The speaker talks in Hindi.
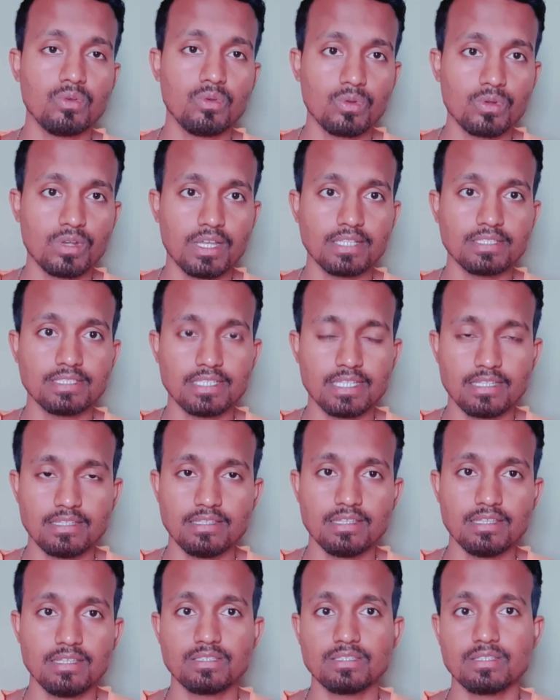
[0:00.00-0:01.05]
होना
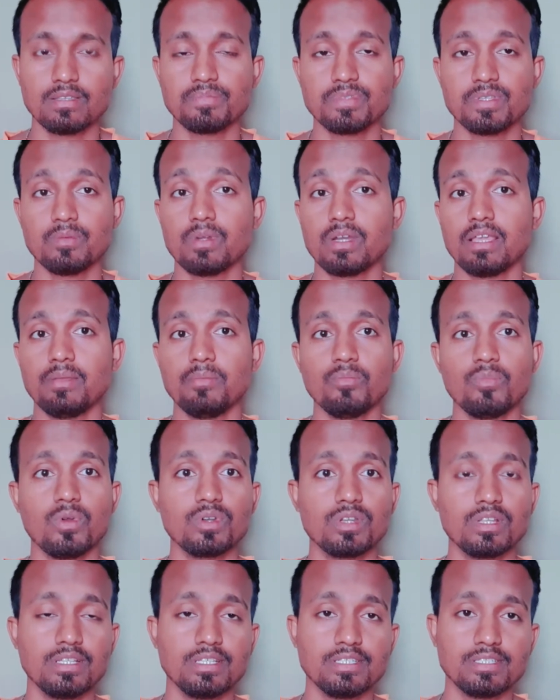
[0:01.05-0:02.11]
चाहिए सबसे बड़ा
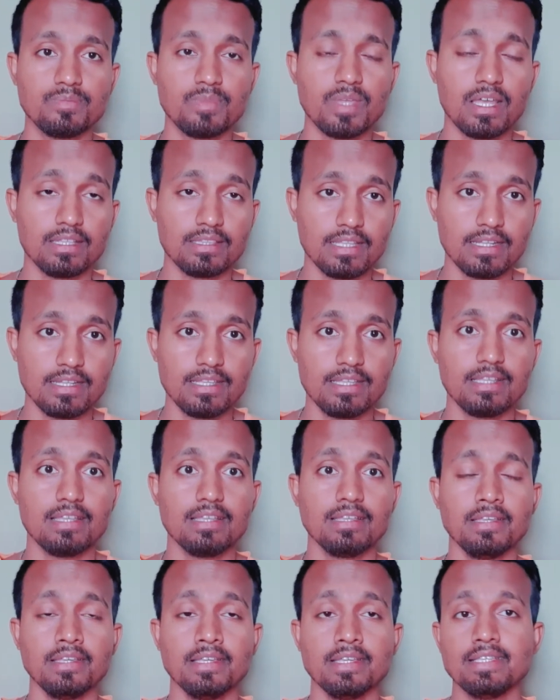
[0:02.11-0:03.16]
इम्पोर्टेंट इसमें आता है ठीक है